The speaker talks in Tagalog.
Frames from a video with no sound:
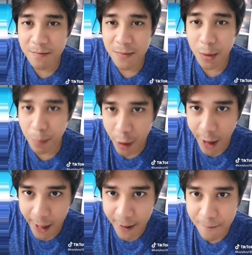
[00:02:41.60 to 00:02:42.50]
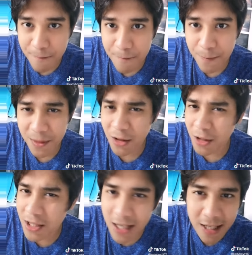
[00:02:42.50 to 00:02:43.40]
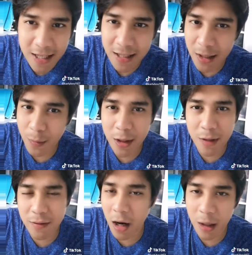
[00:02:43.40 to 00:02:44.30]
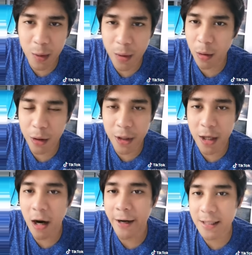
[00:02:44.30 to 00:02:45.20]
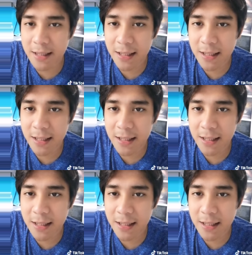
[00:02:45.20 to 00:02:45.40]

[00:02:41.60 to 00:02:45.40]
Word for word: to pray, to seek the Word of God with all your heart,